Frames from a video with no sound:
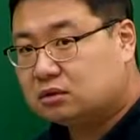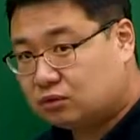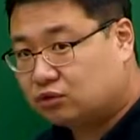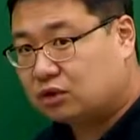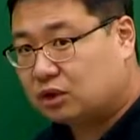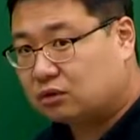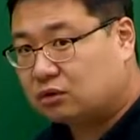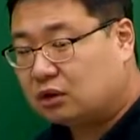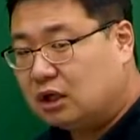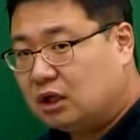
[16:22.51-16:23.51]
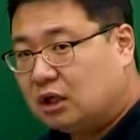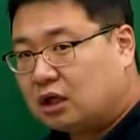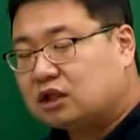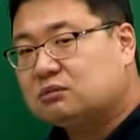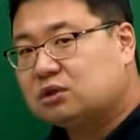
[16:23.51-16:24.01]
추인이라고요.
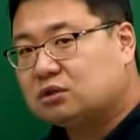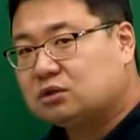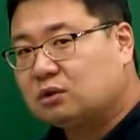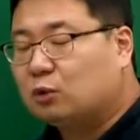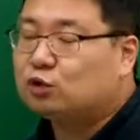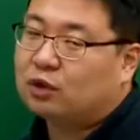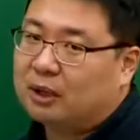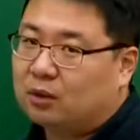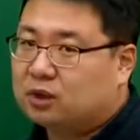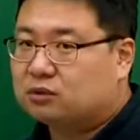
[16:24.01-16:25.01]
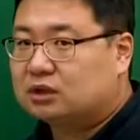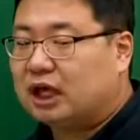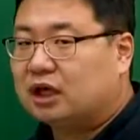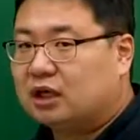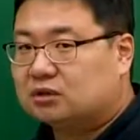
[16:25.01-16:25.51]
아니, 심지어는 그 뒤에 바로 나오는
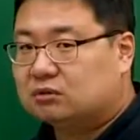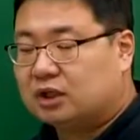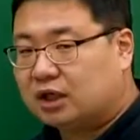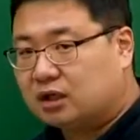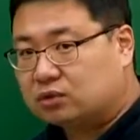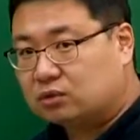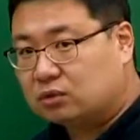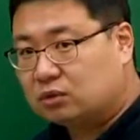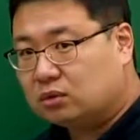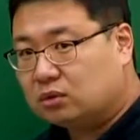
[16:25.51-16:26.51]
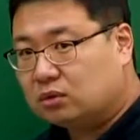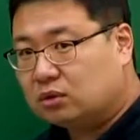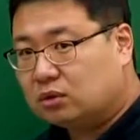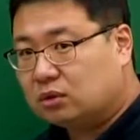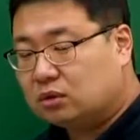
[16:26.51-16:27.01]
대리에서도
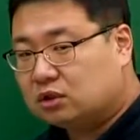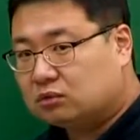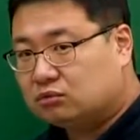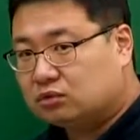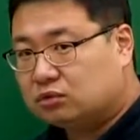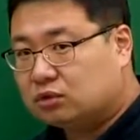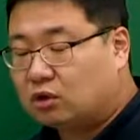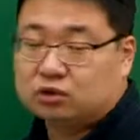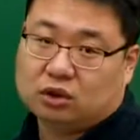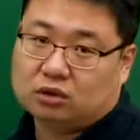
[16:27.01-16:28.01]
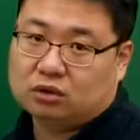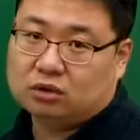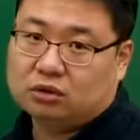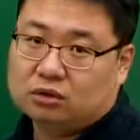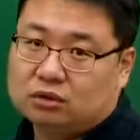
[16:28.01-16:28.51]
침묵은 거절.
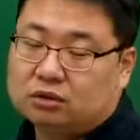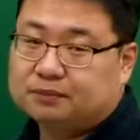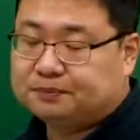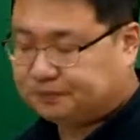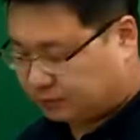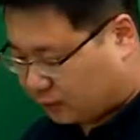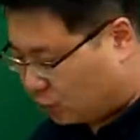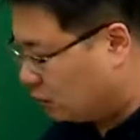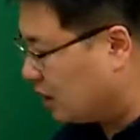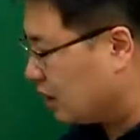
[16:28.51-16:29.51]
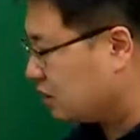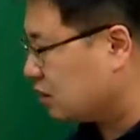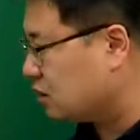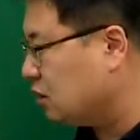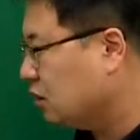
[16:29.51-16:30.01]
그죠? 5만
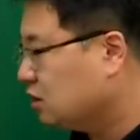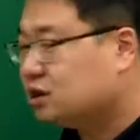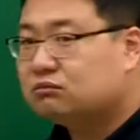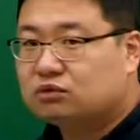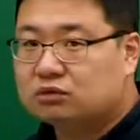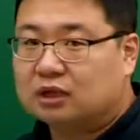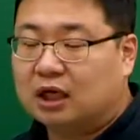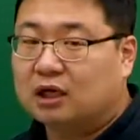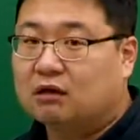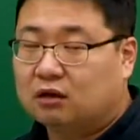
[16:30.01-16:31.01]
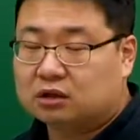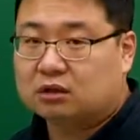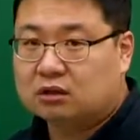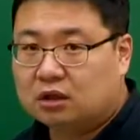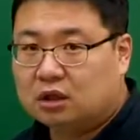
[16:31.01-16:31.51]
가지에서 침묵은 다 거절.
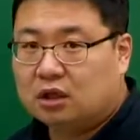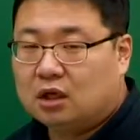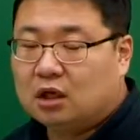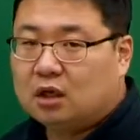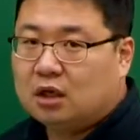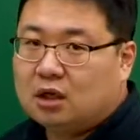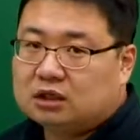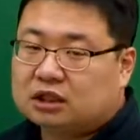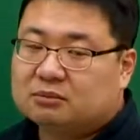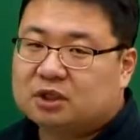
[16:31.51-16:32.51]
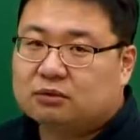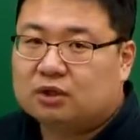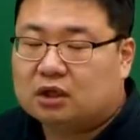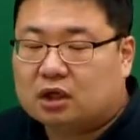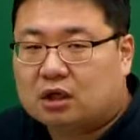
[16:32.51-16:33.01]
제3자를
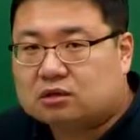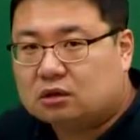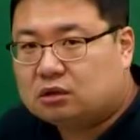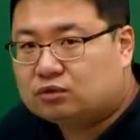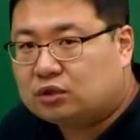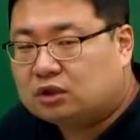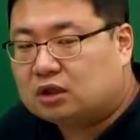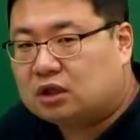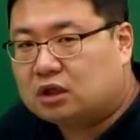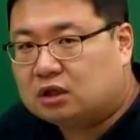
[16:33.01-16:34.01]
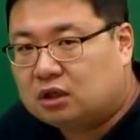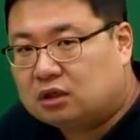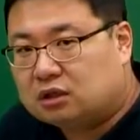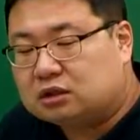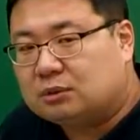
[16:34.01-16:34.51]
위한 계약에서 수익자가
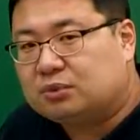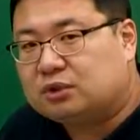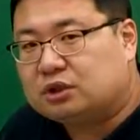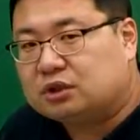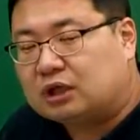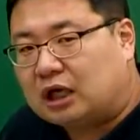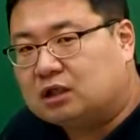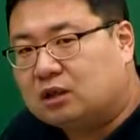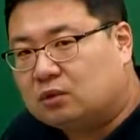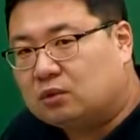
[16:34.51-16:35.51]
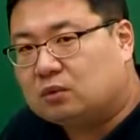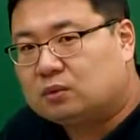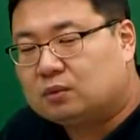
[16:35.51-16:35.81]
의사 표시 안 하고